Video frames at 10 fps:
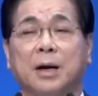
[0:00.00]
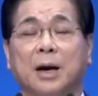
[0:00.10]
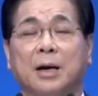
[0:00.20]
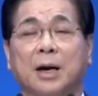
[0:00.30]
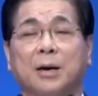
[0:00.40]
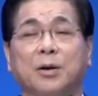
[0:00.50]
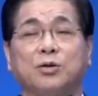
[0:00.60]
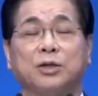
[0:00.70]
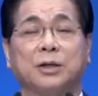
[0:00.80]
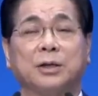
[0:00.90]
하나님께서
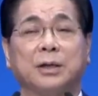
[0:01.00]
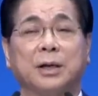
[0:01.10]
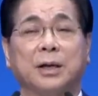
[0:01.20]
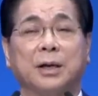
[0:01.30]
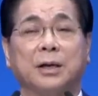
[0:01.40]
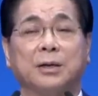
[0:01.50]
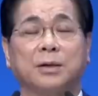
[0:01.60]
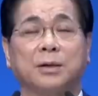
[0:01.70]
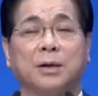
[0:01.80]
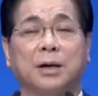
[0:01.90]
주신
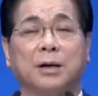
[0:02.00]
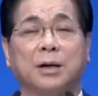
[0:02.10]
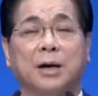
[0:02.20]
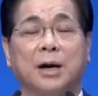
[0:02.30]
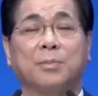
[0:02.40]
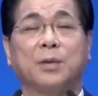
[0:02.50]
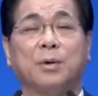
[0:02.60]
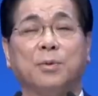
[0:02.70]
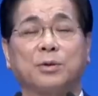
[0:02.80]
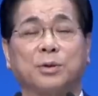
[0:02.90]
아름다운
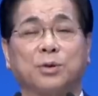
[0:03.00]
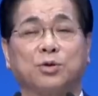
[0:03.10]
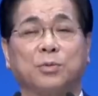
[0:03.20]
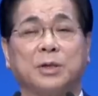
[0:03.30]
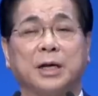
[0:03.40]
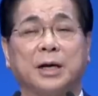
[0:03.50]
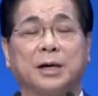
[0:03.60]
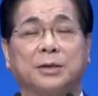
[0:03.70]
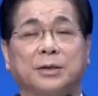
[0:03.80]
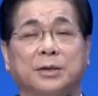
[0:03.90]
목소로 주님을
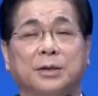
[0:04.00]
찬양하던